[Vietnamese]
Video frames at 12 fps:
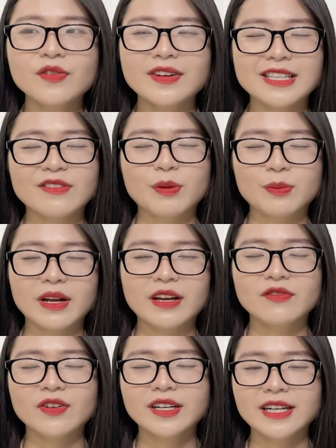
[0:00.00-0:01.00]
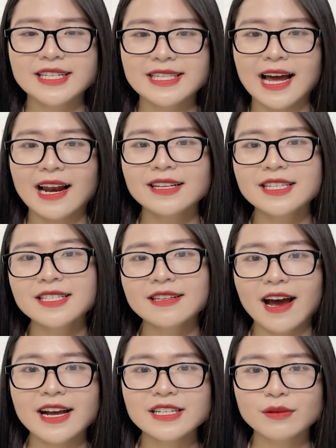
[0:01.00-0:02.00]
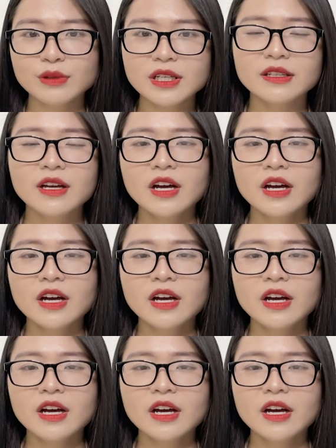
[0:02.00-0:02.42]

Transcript: Và sản phẩm này với cái giá là trên dưới 200.000